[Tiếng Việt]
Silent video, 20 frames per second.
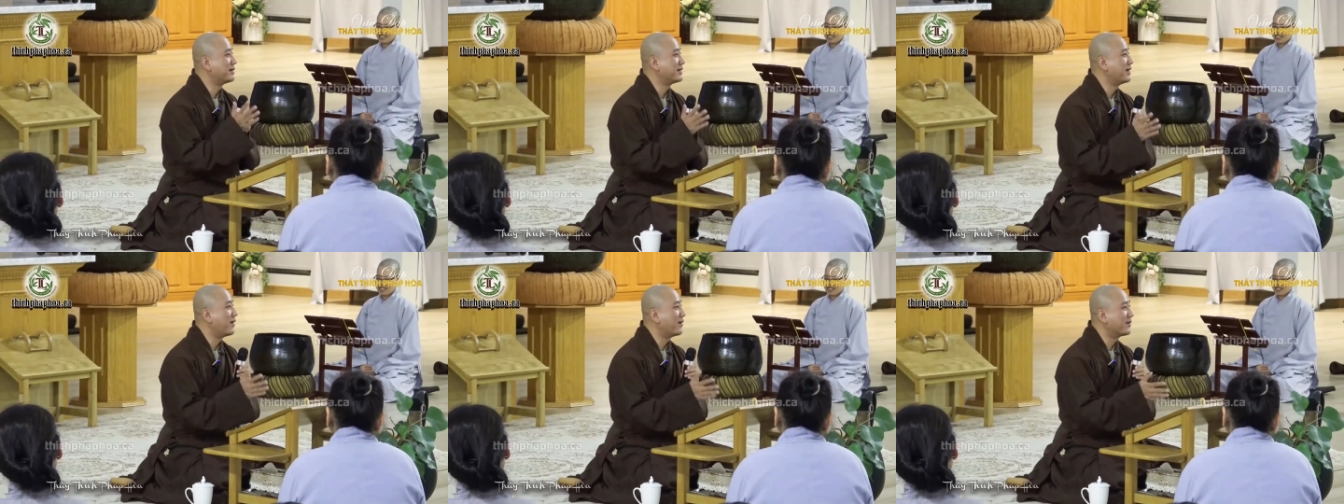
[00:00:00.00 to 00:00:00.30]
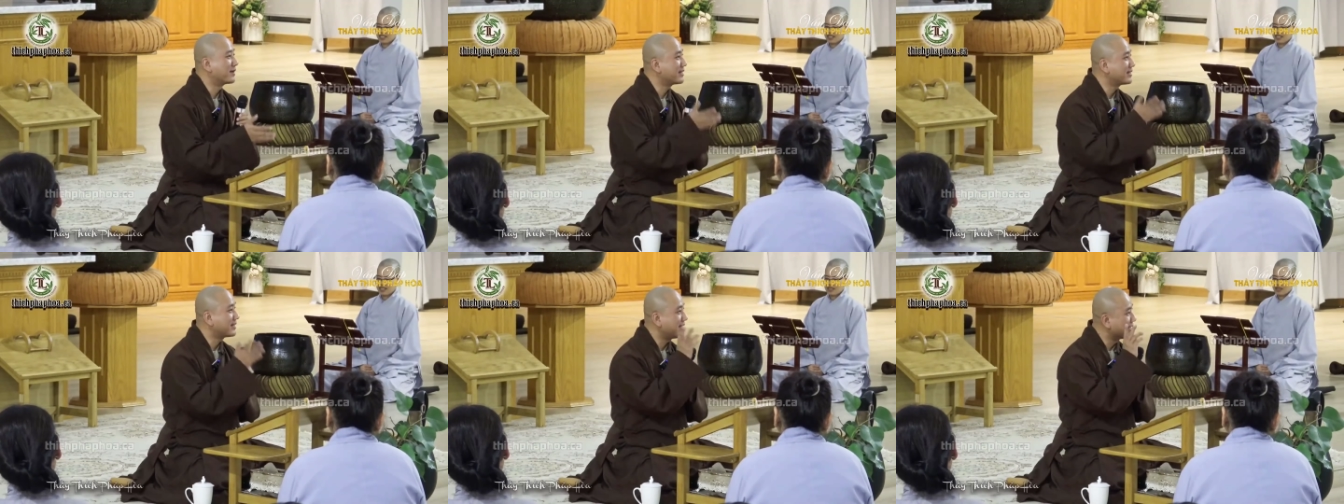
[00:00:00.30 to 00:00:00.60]

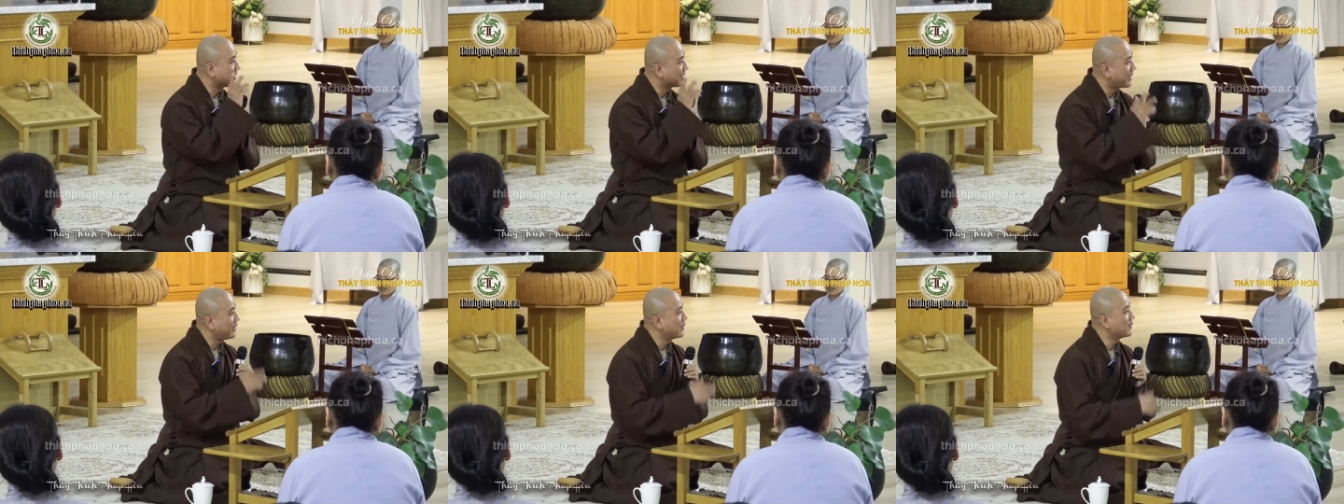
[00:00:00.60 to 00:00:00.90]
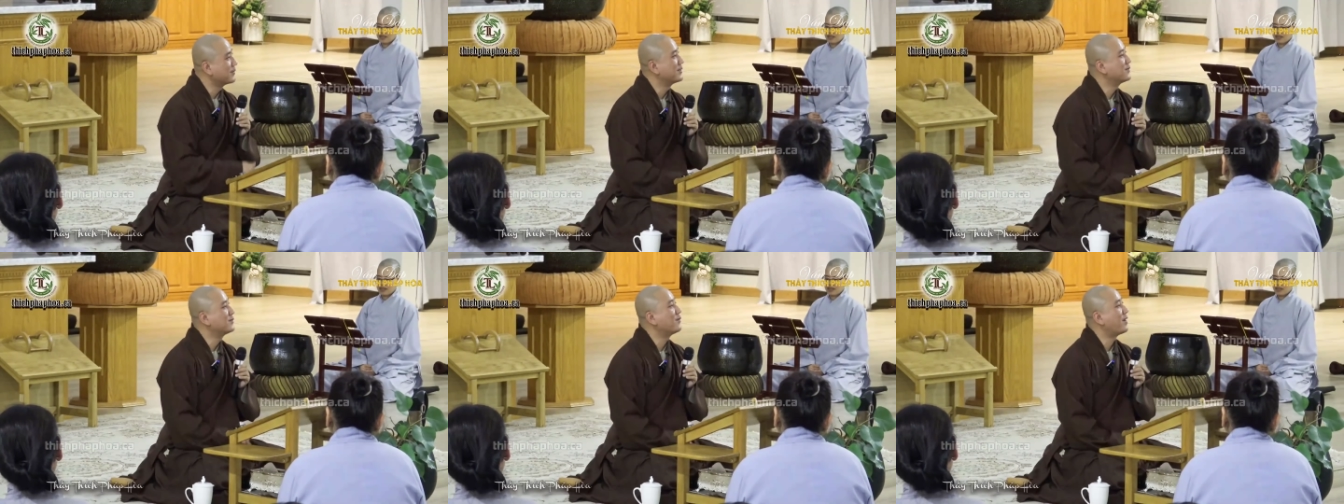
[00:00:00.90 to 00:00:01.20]
nói cái chuyện
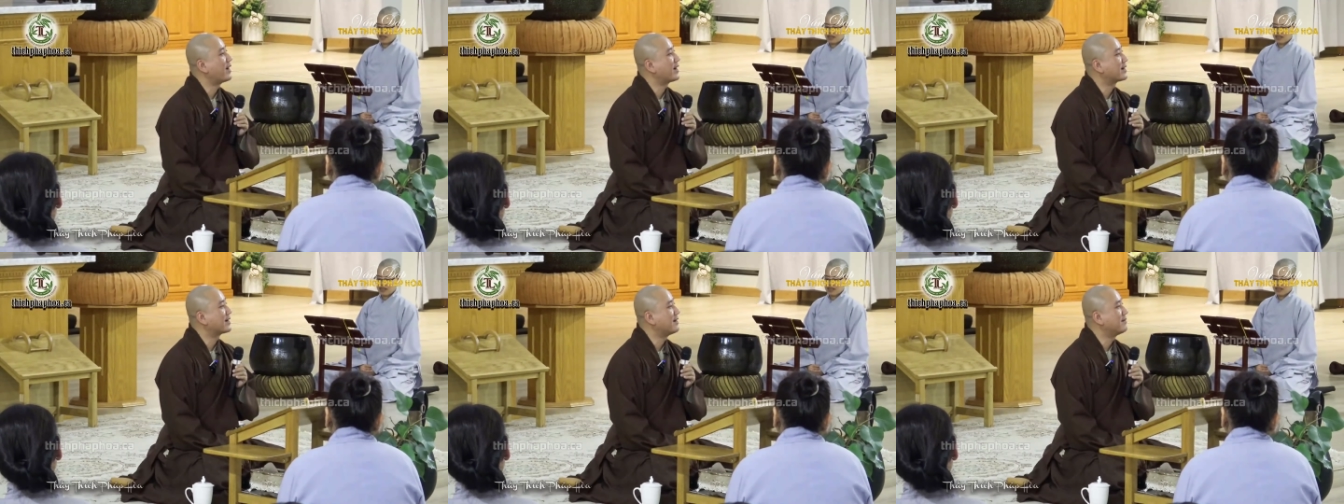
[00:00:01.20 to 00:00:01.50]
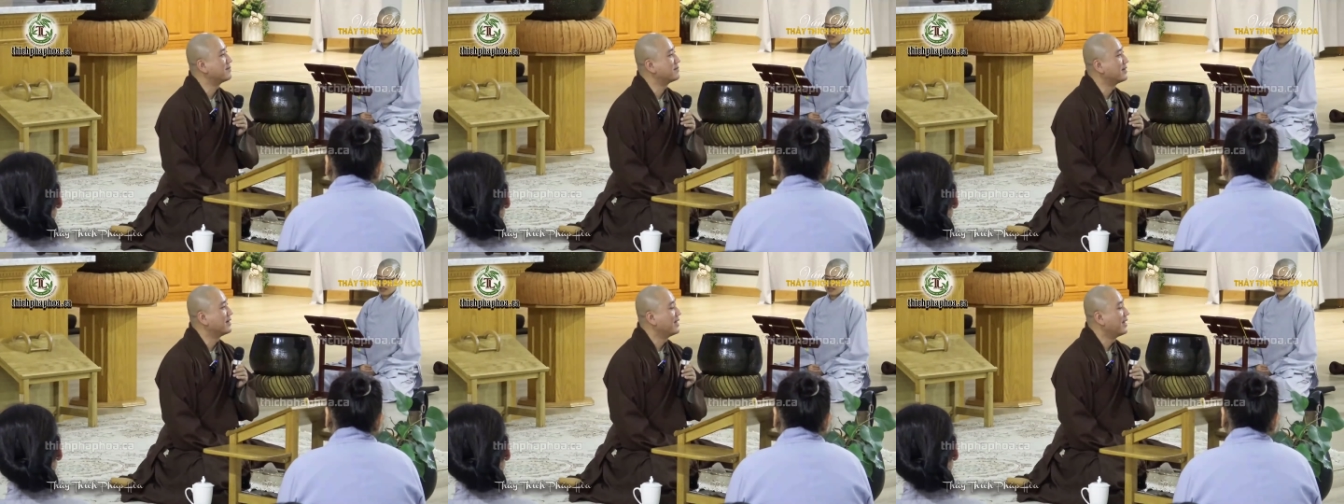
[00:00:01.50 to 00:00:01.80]
khều với quẹt
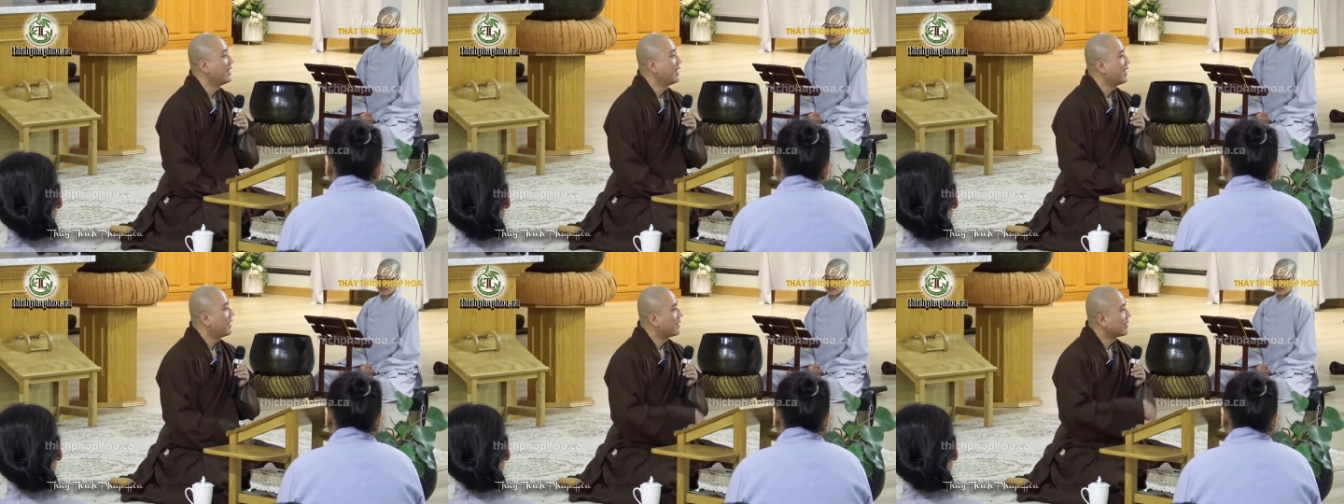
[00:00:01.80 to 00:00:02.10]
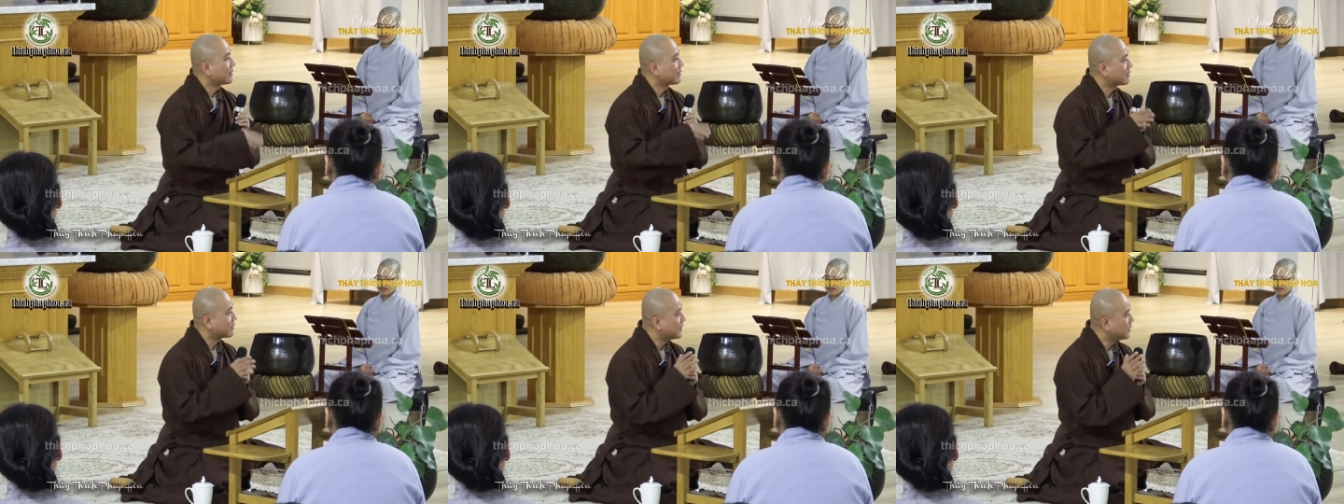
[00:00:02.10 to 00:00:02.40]
không.
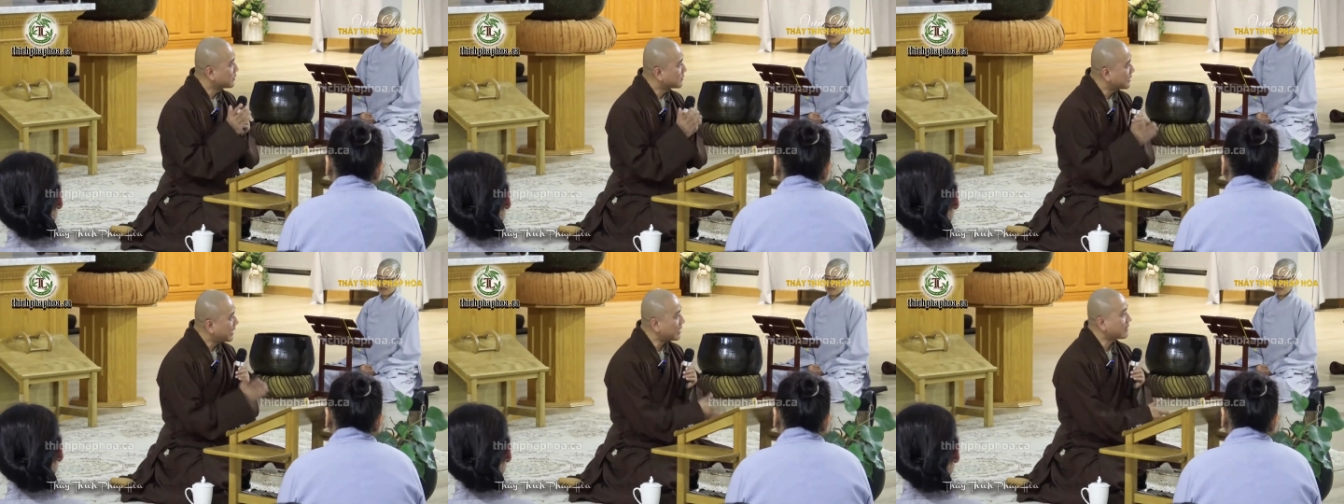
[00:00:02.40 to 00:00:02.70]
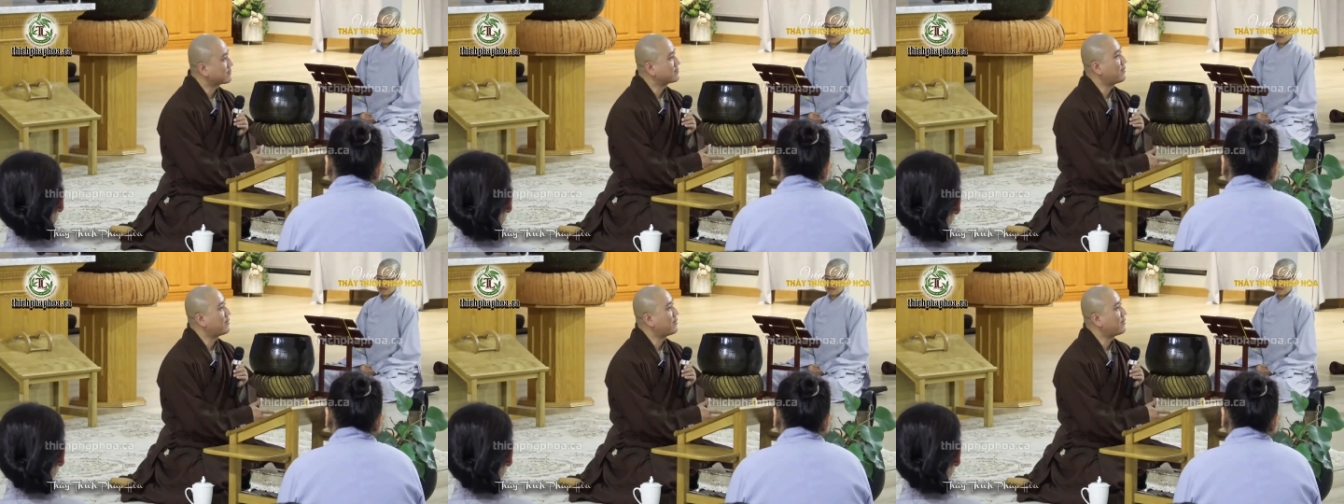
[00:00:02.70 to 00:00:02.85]
Kêu tắt